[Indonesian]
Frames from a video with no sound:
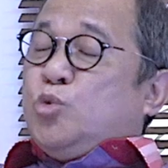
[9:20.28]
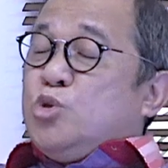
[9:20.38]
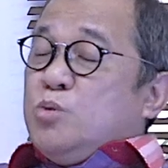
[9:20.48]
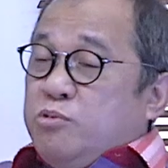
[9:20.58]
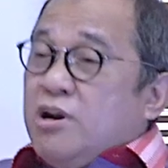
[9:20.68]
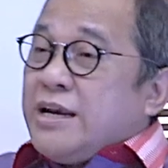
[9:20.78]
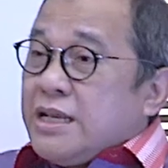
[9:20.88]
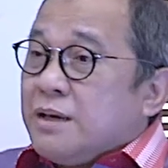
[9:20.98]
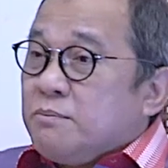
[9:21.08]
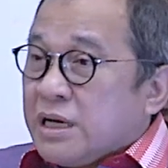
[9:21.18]
Tujuh uh, bulan
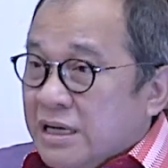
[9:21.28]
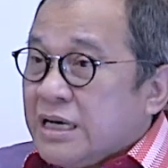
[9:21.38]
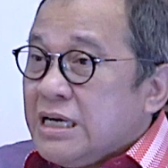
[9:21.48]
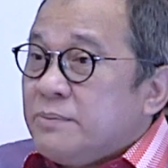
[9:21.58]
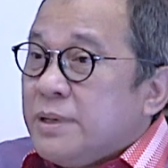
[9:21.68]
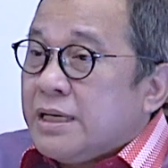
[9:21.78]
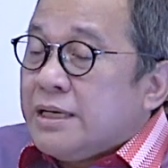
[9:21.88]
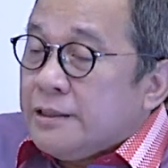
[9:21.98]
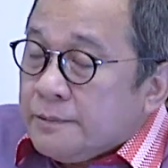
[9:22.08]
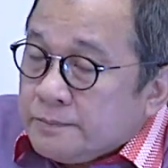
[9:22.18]
ya bergerak tujuh bulan. Ya?